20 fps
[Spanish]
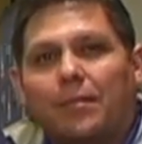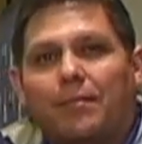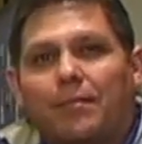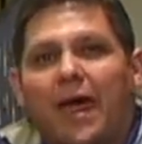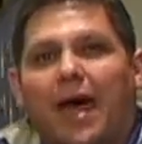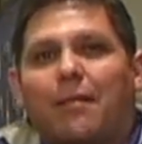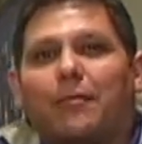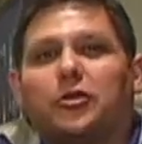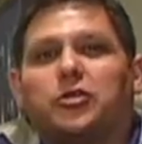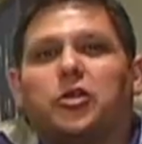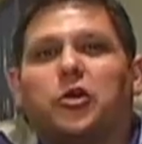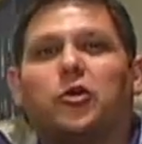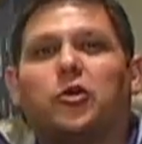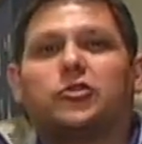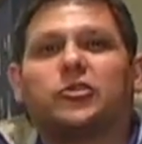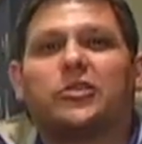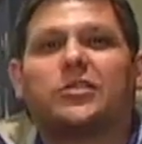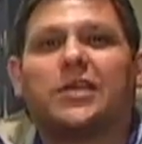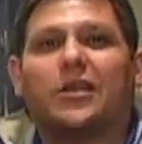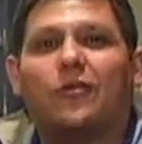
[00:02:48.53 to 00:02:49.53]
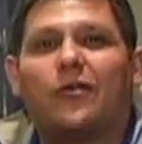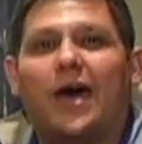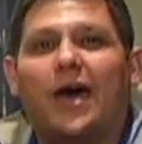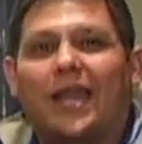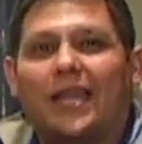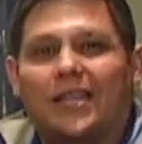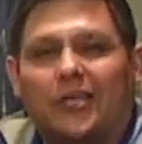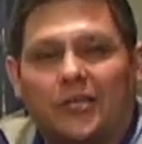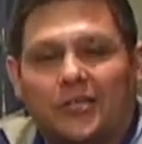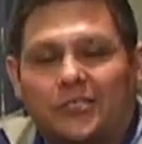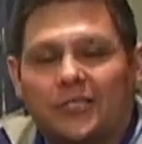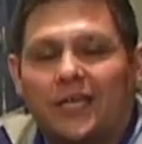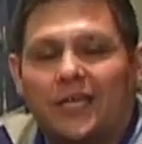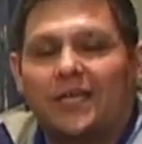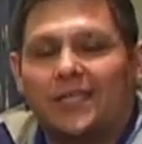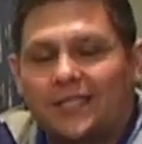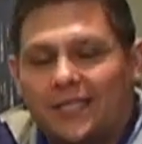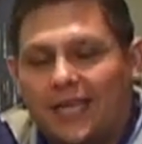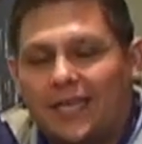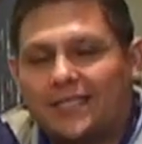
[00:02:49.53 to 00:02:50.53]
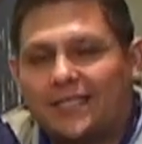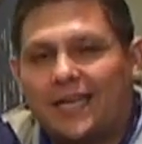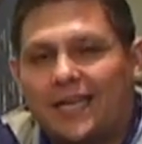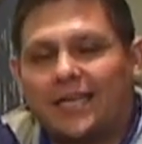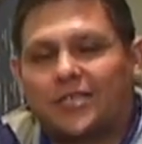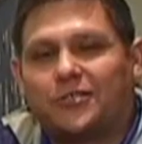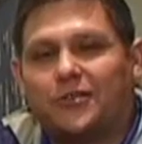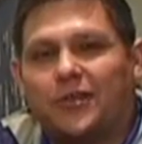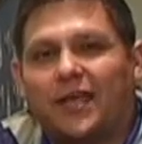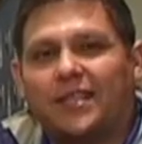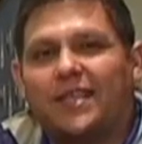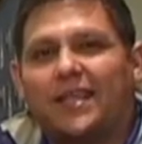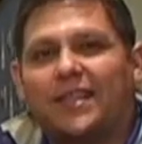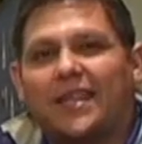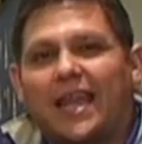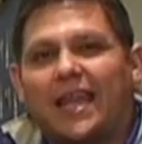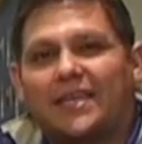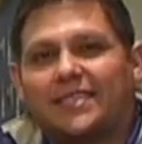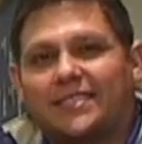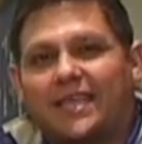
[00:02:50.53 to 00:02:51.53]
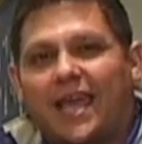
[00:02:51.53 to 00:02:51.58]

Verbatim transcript: Me da mucho gusto saludarlos desde la ciudad de Dallas,